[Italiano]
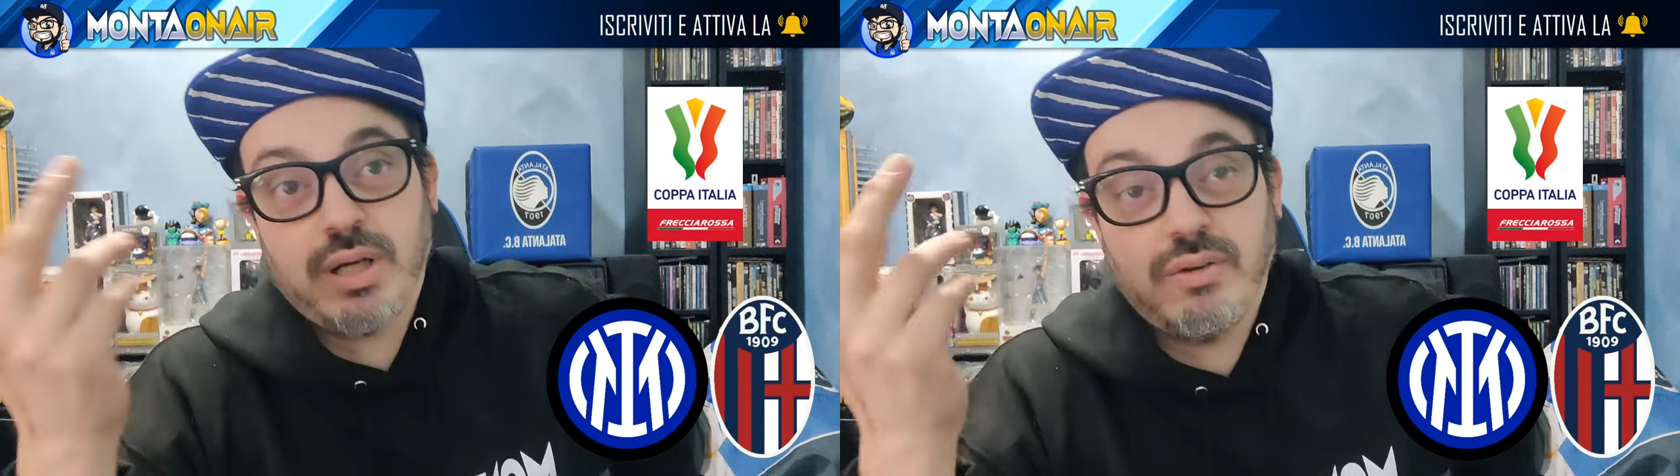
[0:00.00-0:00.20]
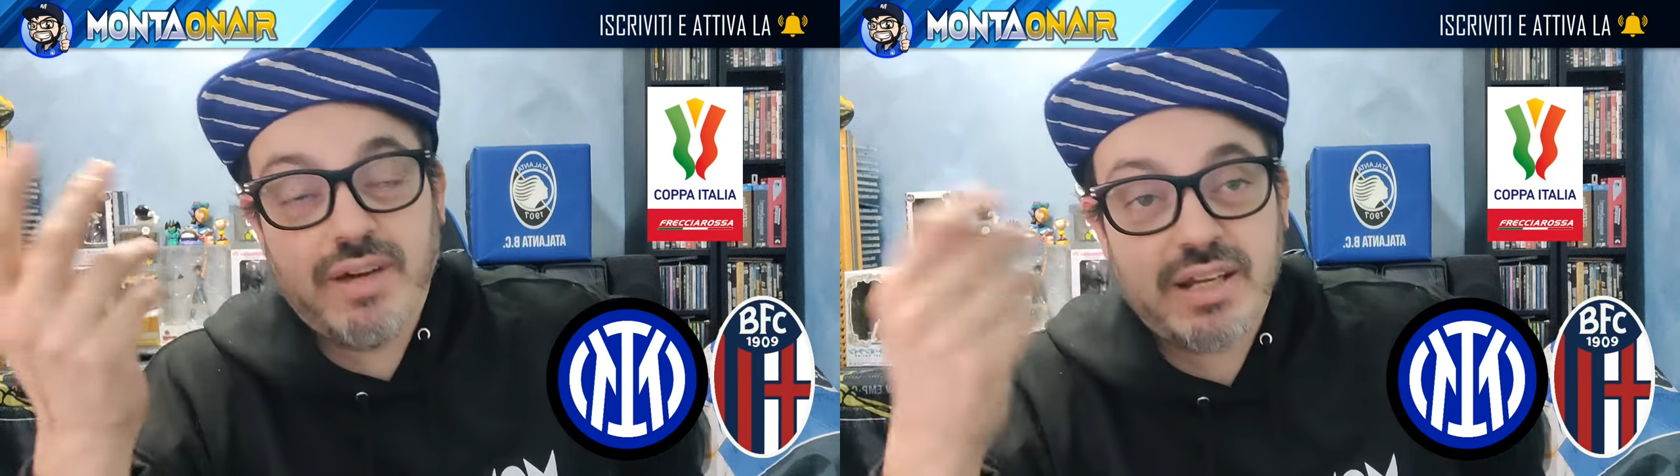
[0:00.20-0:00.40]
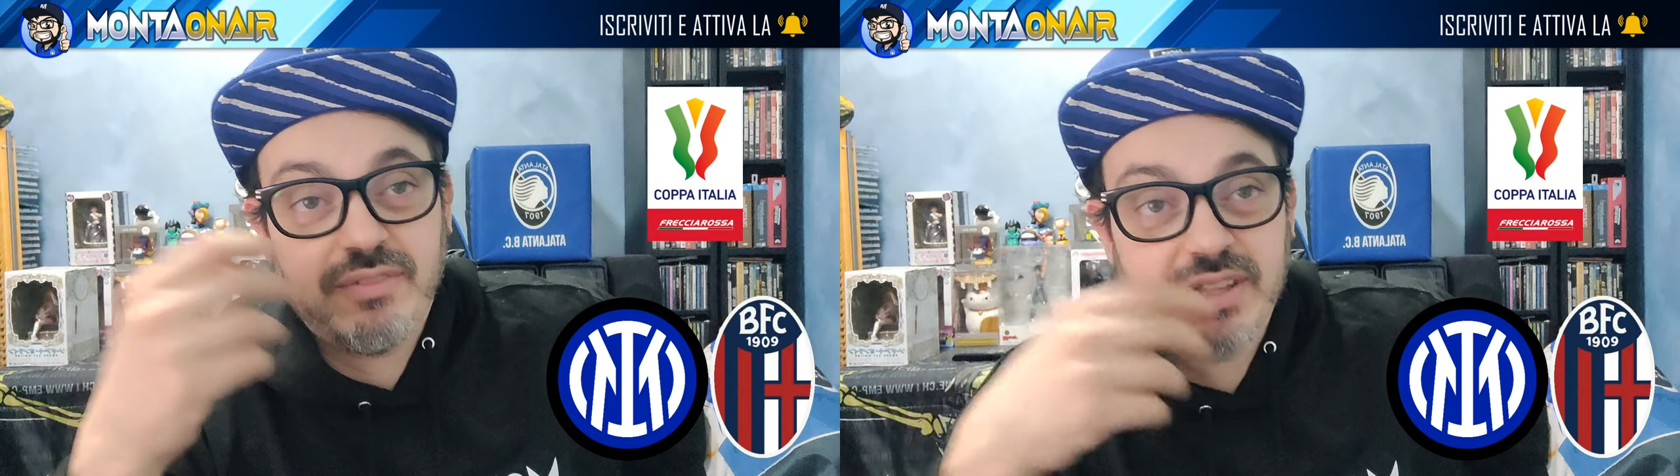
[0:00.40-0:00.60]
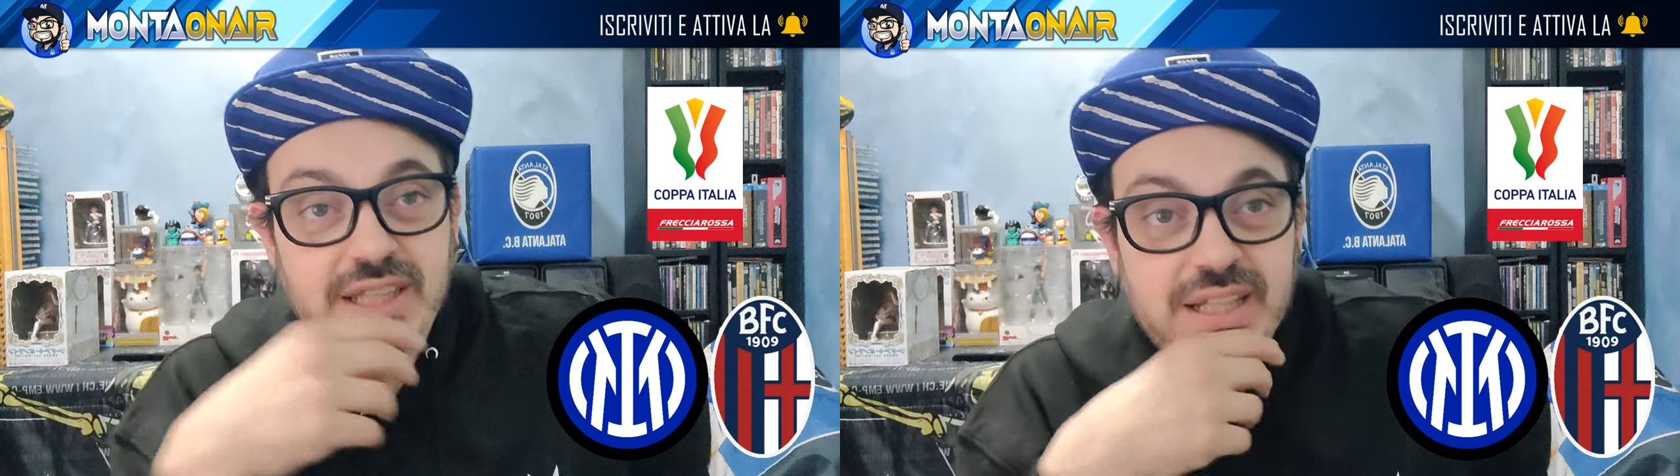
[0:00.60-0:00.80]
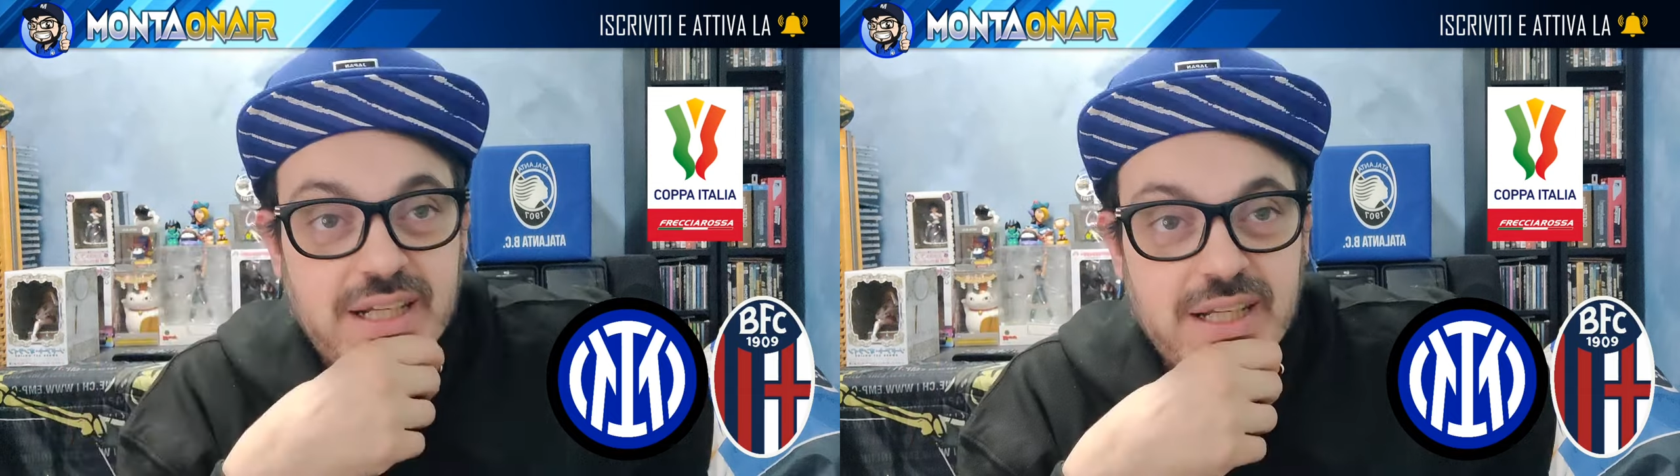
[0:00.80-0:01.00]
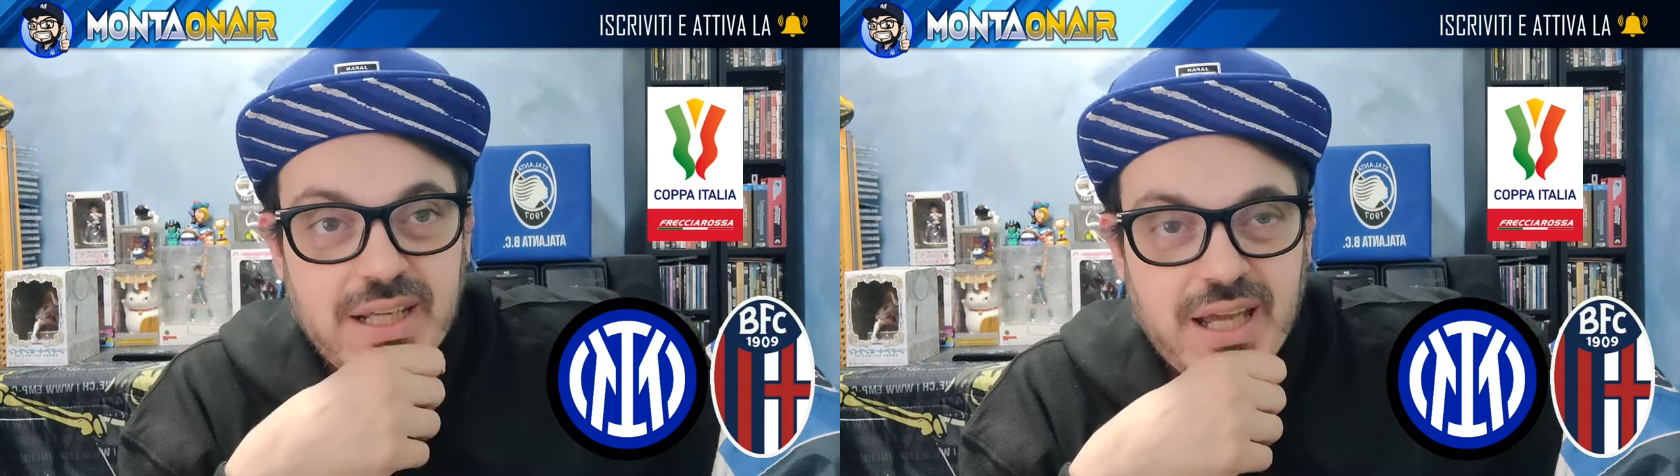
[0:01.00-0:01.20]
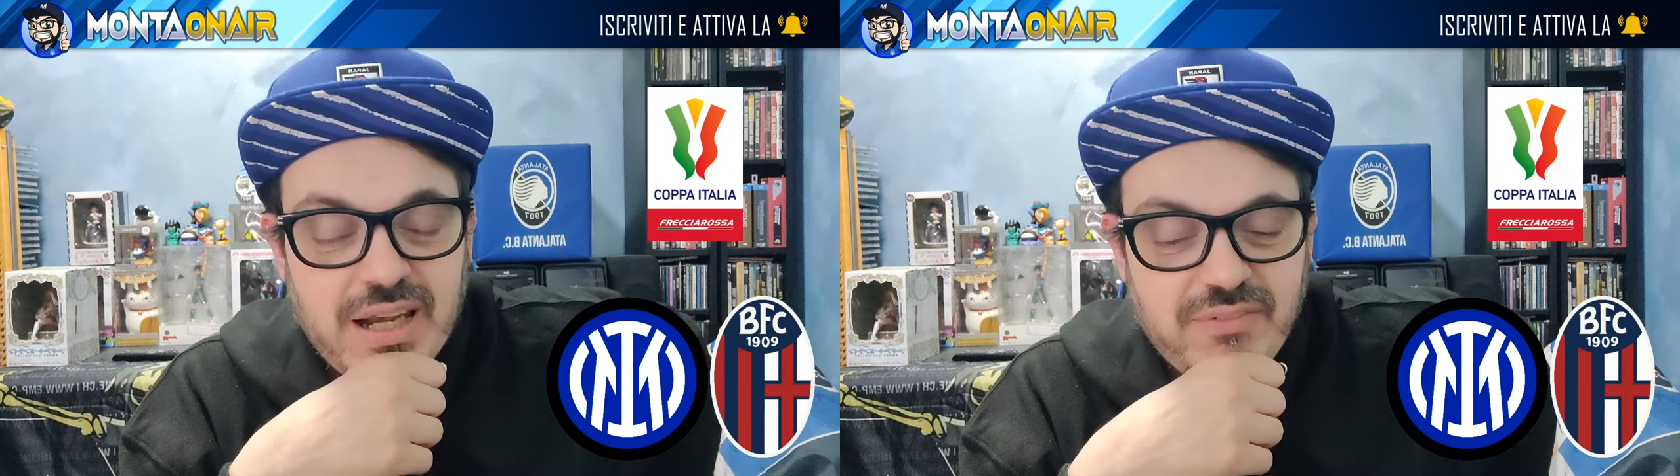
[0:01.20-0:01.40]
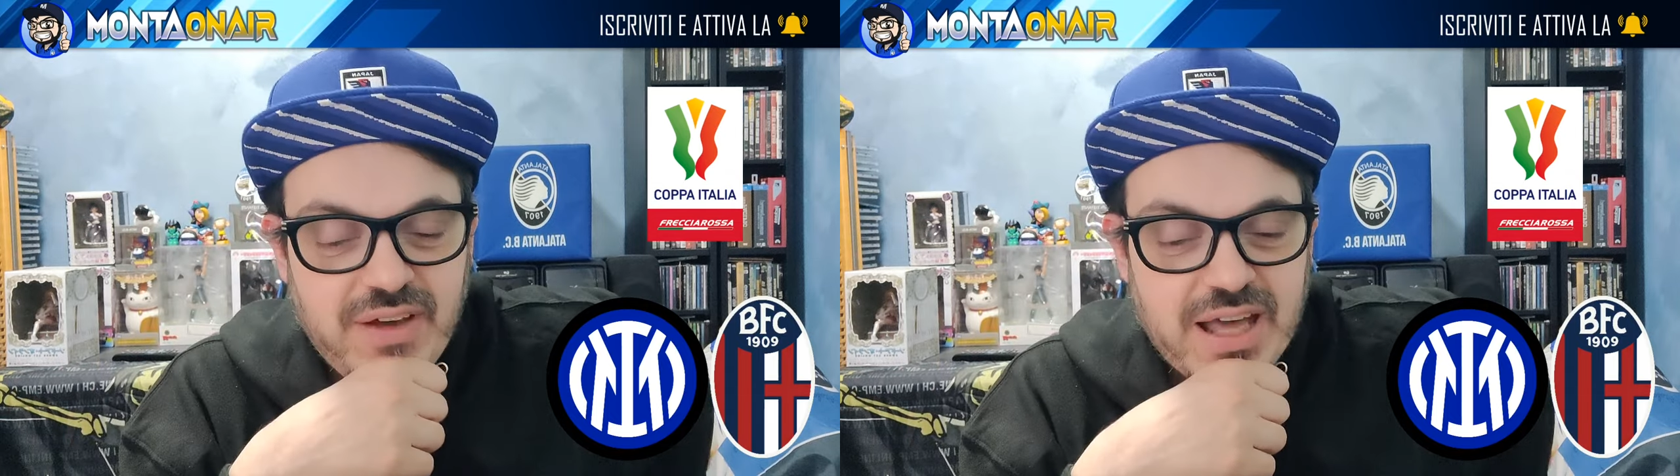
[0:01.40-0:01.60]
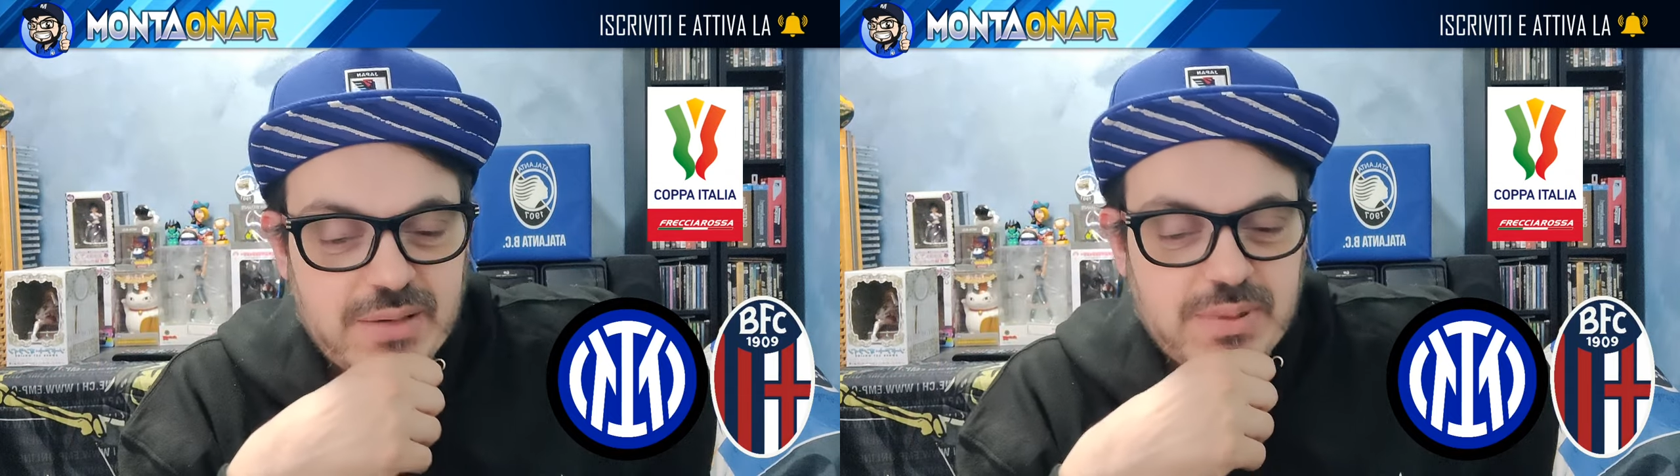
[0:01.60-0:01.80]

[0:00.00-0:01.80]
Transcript: lo vanno a vedere al VAR,